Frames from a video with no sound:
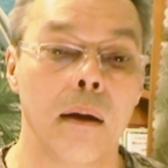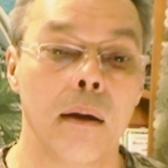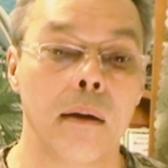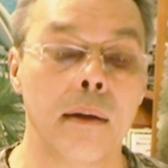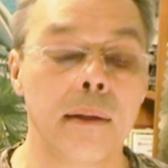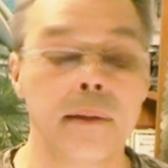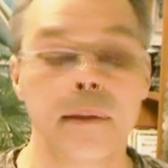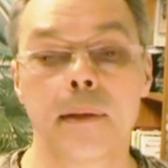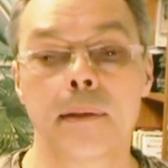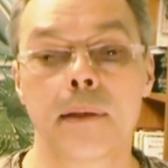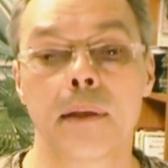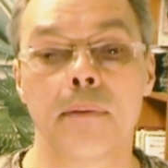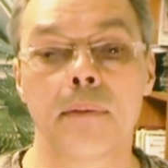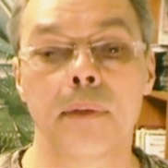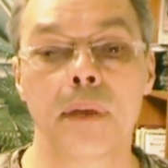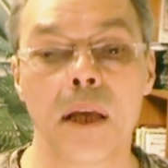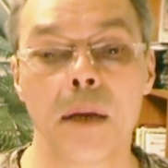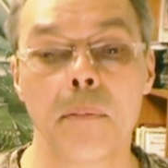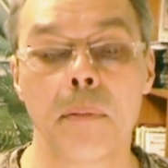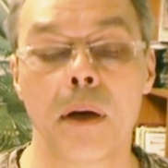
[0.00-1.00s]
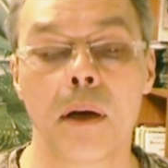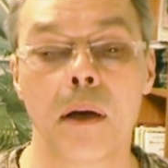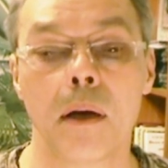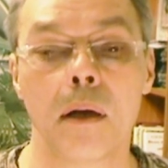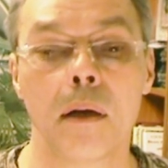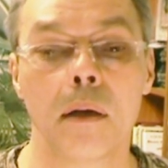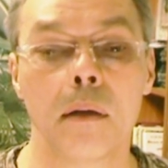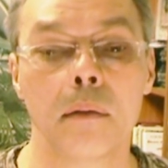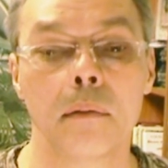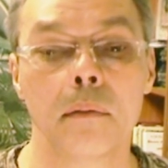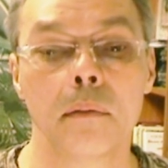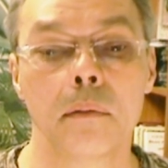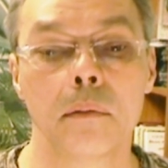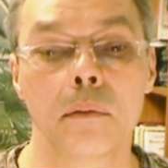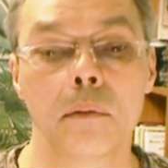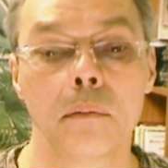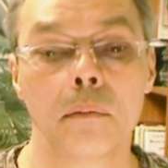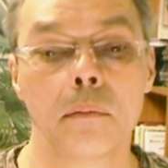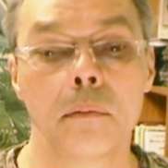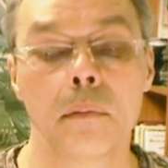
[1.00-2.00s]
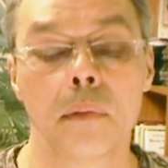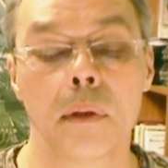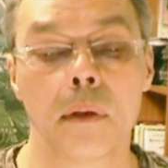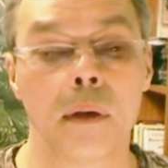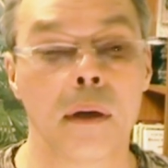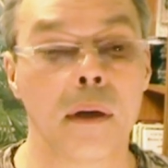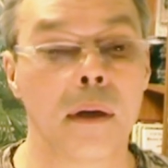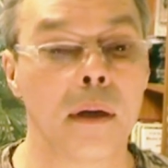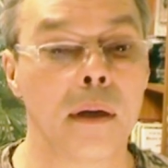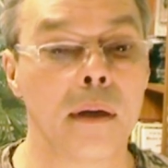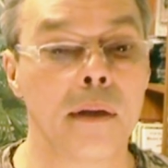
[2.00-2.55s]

Лестница в небо, а,